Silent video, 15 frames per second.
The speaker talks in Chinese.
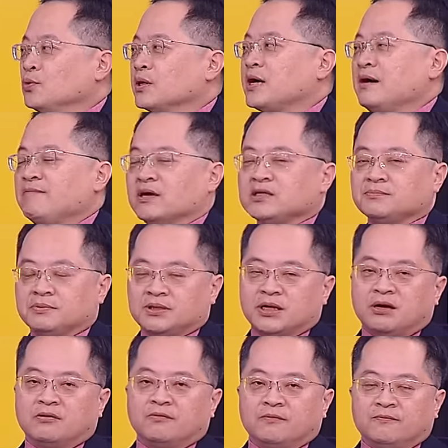的看法是比
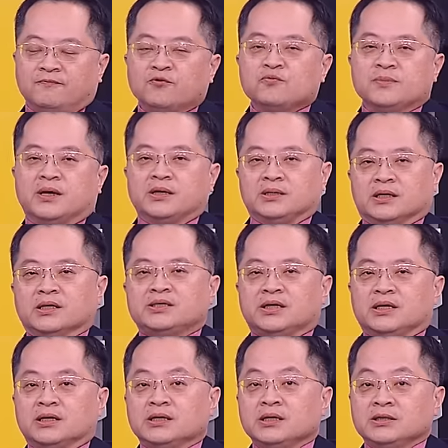较负面一点，而
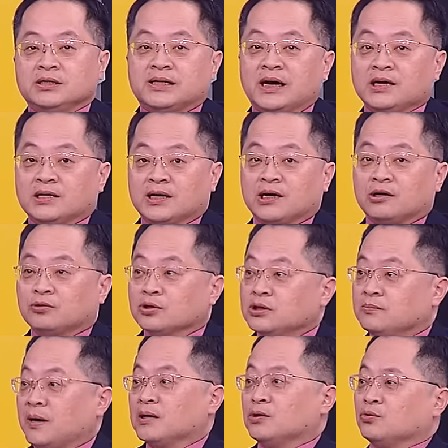且呢，其实刚刚你看到投
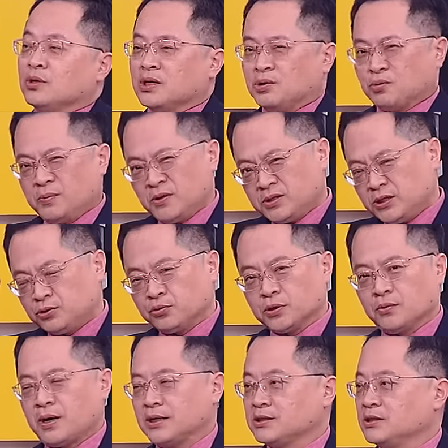信买很多，那个我没有记错
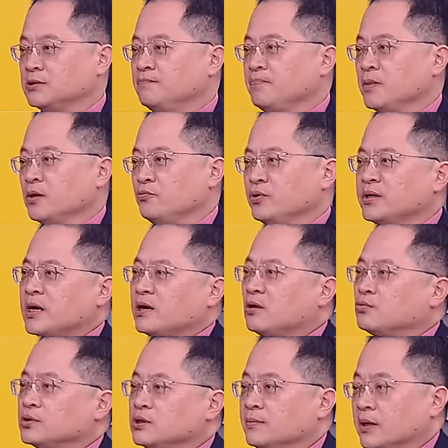的话，是元大高
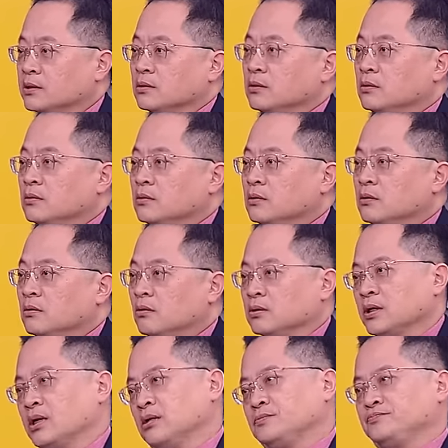股息买的。 哦，
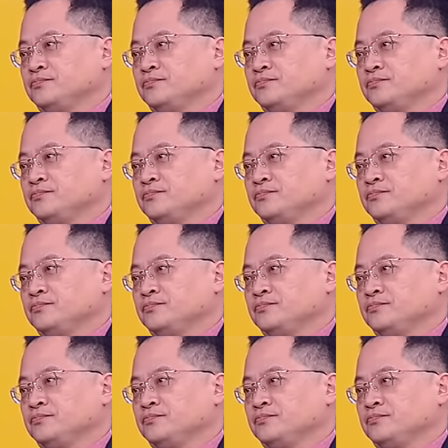那